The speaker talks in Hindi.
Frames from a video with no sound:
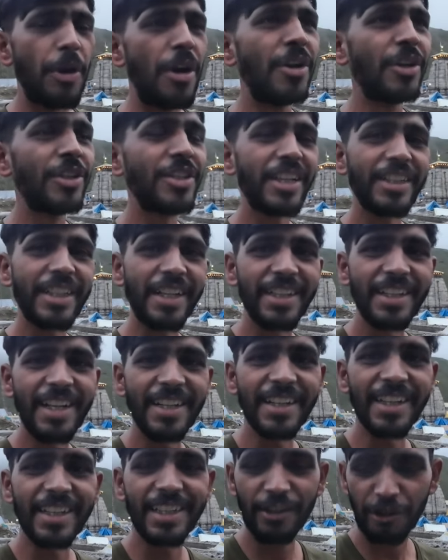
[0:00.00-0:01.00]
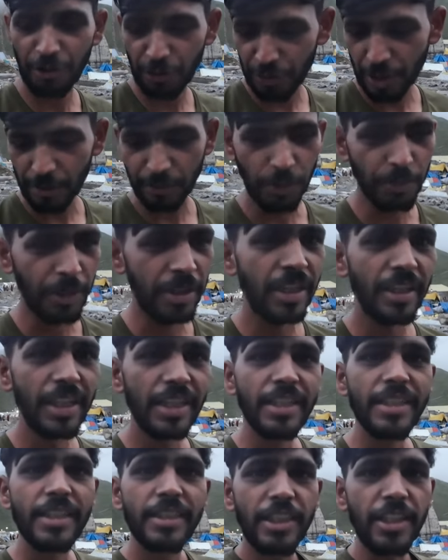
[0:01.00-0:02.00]
ज़्यादा ठंड लग रही है क्योंकि अब तो मैं
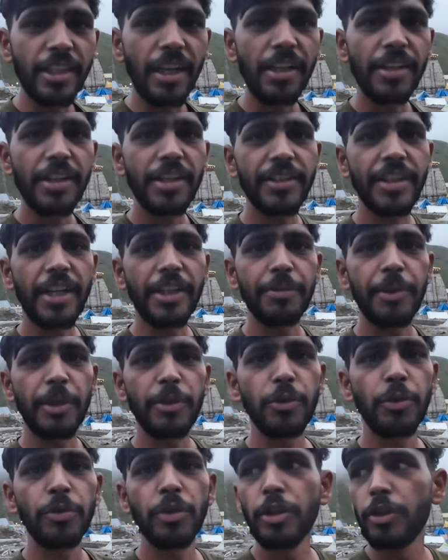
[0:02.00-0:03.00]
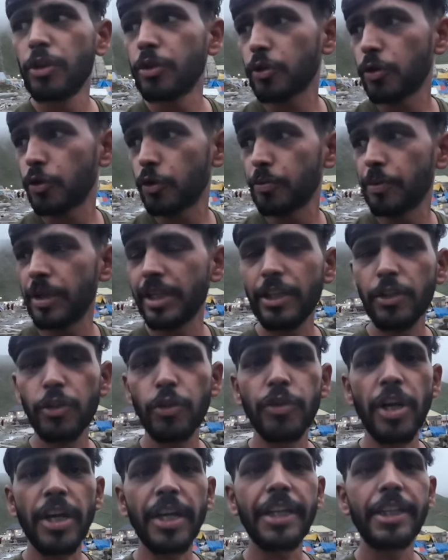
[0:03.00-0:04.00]
सिंगल टी शर्ट में हूँ क्योंकि मेरी जो
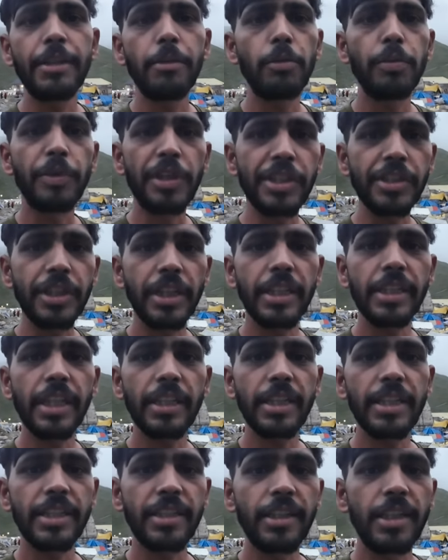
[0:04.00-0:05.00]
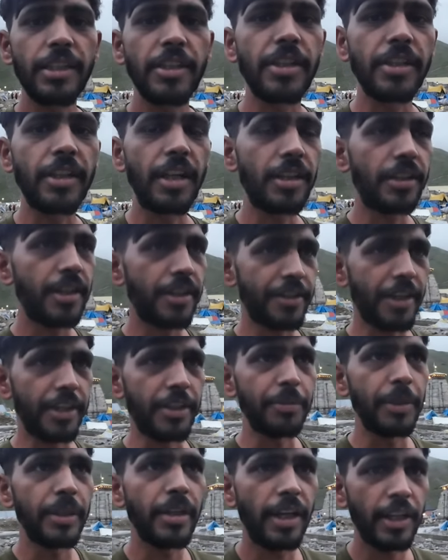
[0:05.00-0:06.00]
जैकेट है वो भीज गई है इसलिए सिंगल टी
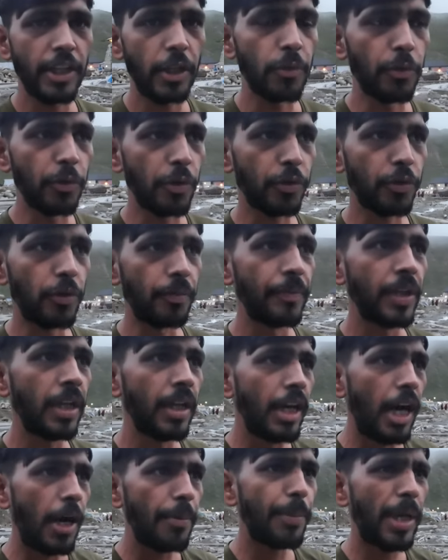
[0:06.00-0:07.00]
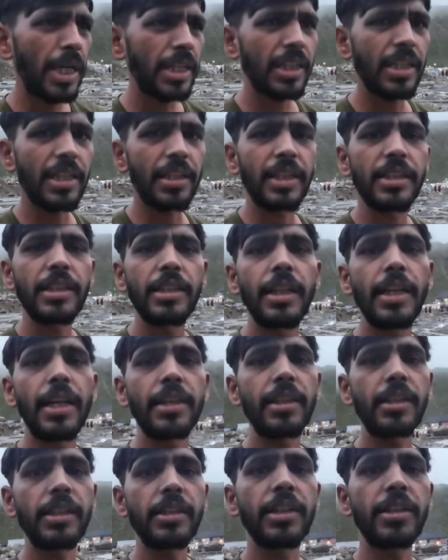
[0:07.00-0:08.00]
शर्ट में आया हूँ दोस्तों अब बात करते हैं कि
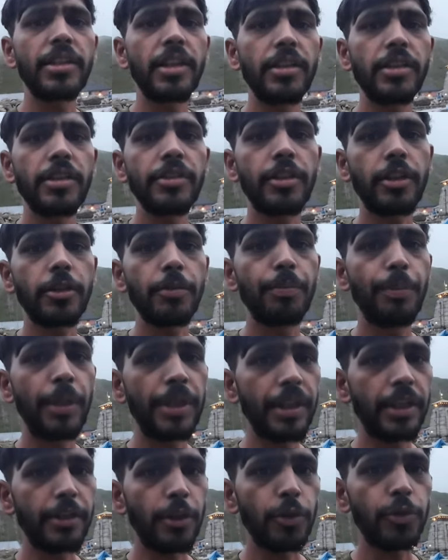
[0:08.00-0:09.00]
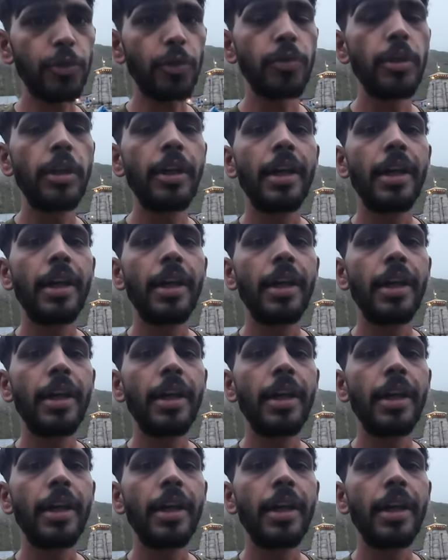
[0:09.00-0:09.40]
यात्रा कितने दिन तक बंद है दोस्तों